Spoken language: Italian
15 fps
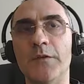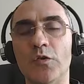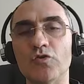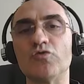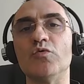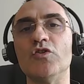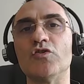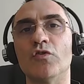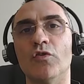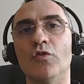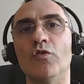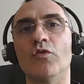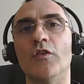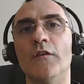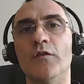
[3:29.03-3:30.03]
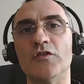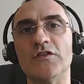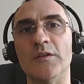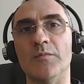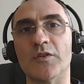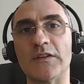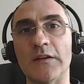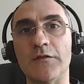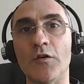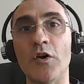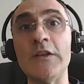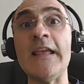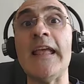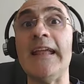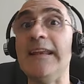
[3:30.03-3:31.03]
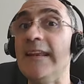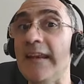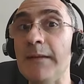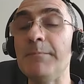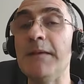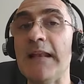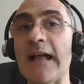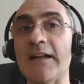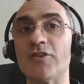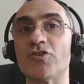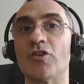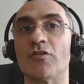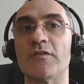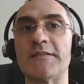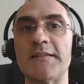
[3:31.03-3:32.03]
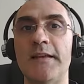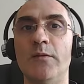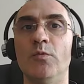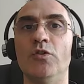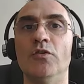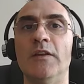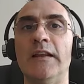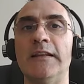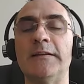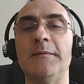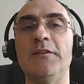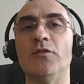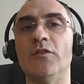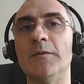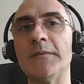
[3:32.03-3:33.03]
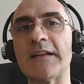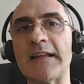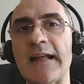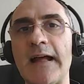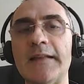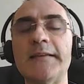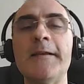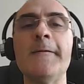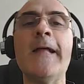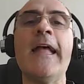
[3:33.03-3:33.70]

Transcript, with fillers: costruiscono loro i vostri portafogli e li ribilanciano a seguito dell'andamento dei mercati